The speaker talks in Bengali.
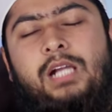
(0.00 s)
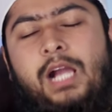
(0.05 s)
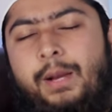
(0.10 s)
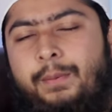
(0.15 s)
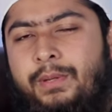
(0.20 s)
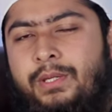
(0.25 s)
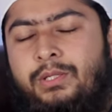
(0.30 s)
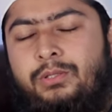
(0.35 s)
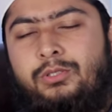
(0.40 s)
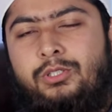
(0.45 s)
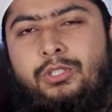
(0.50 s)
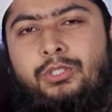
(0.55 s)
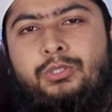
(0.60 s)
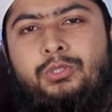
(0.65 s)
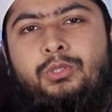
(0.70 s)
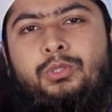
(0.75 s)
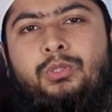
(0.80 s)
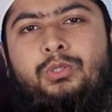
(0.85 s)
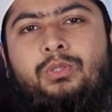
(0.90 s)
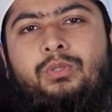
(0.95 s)
কামাই করার
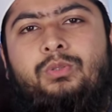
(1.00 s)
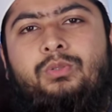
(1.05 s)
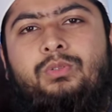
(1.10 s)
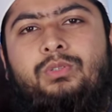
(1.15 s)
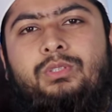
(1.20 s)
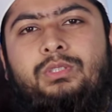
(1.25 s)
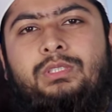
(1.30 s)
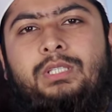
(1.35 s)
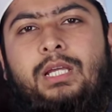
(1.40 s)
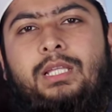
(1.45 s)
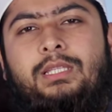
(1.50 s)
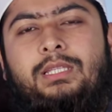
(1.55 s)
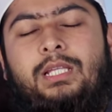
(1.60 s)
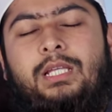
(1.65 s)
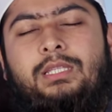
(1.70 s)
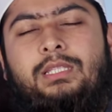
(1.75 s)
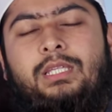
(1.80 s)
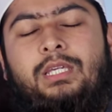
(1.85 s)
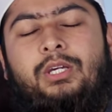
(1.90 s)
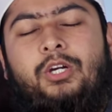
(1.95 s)
জন্য
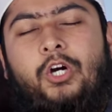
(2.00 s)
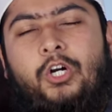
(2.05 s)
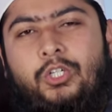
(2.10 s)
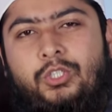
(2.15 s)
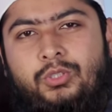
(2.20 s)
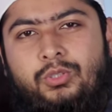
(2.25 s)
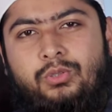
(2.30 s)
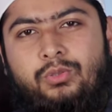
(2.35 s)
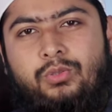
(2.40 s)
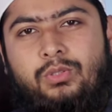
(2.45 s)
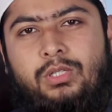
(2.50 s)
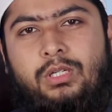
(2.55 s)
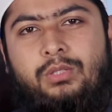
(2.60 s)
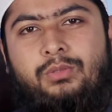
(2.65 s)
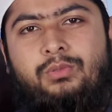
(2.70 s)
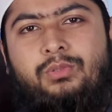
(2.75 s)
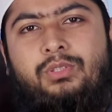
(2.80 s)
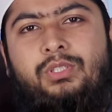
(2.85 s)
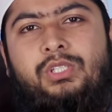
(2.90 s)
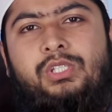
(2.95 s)
জান্নাতকে অর্জন করার
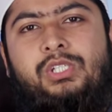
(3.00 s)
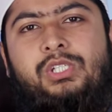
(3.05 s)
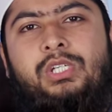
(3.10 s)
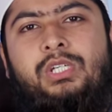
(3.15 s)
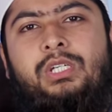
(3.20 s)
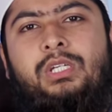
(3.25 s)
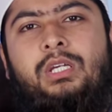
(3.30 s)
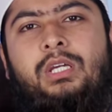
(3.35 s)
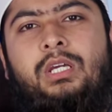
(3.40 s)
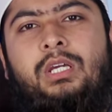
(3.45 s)
উদ্দেশ্যে